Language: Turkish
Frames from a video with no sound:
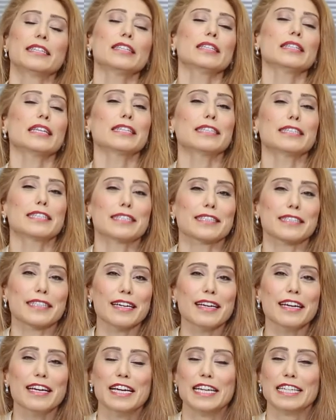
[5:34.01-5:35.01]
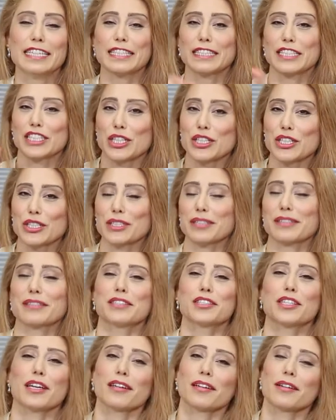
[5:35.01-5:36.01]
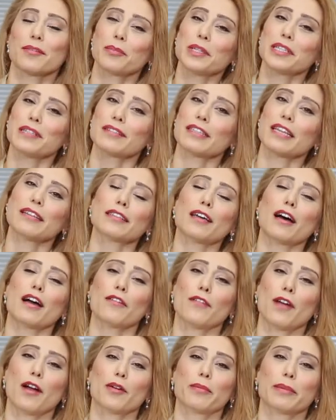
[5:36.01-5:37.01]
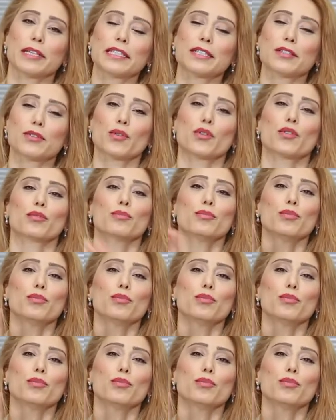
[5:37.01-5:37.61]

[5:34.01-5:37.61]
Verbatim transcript: Yine size şaşırtacak bir detay vermek istiyorum.